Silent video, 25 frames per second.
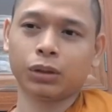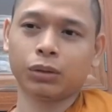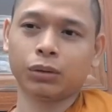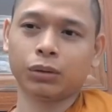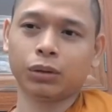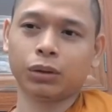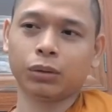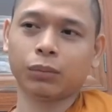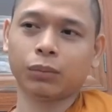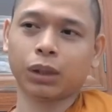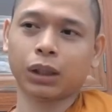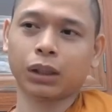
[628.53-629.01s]

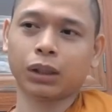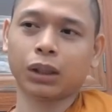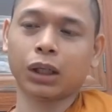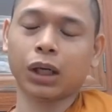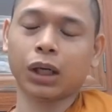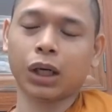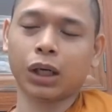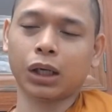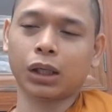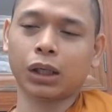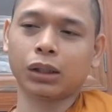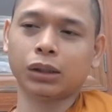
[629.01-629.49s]
nhưng mà
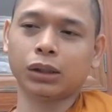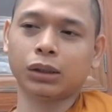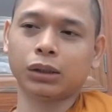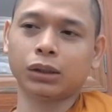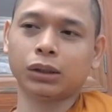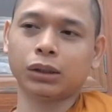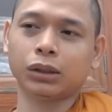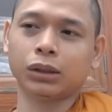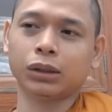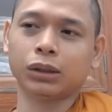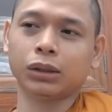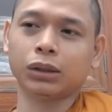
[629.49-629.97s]
nhờ
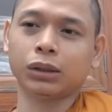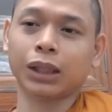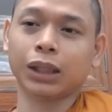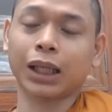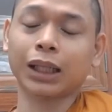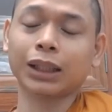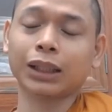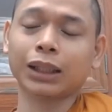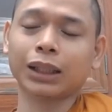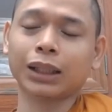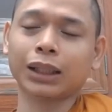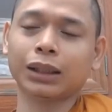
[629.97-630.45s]
người
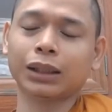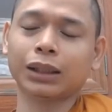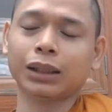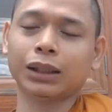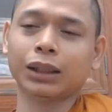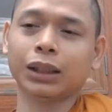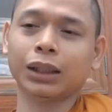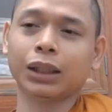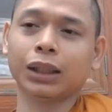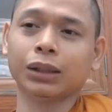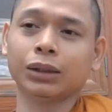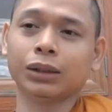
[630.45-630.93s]
đánh
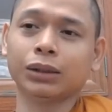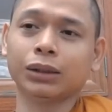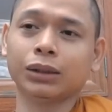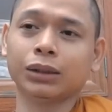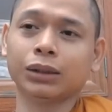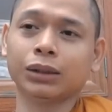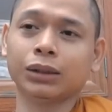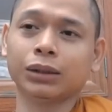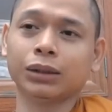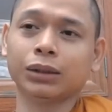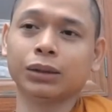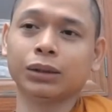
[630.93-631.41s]
nhờ
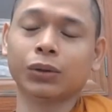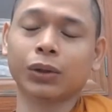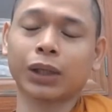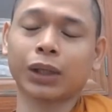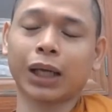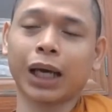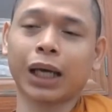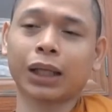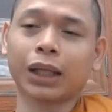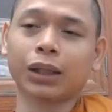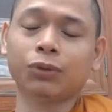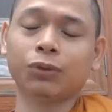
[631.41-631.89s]
người con
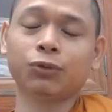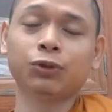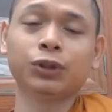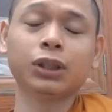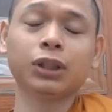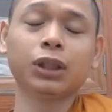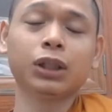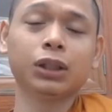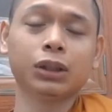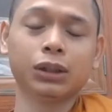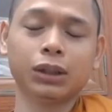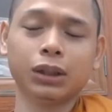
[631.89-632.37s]
cá nó
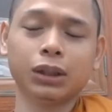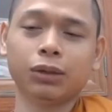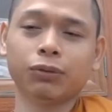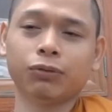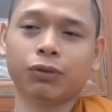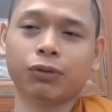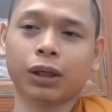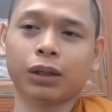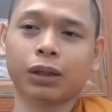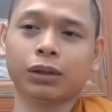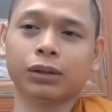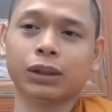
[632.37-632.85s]
vướng lưới
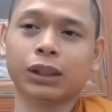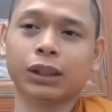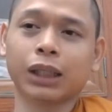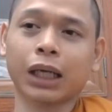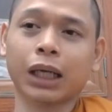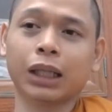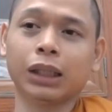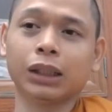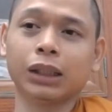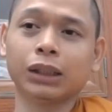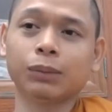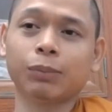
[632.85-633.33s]
và người
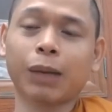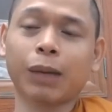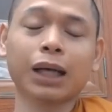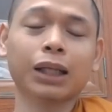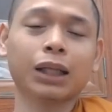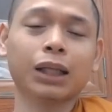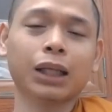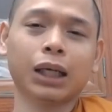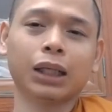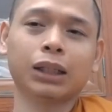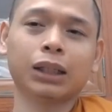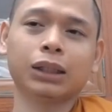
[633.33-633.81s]
chạy lưới bắt
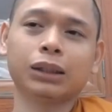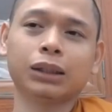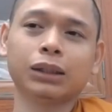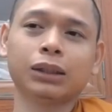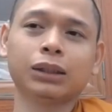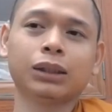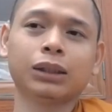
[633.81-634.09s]
lên đó,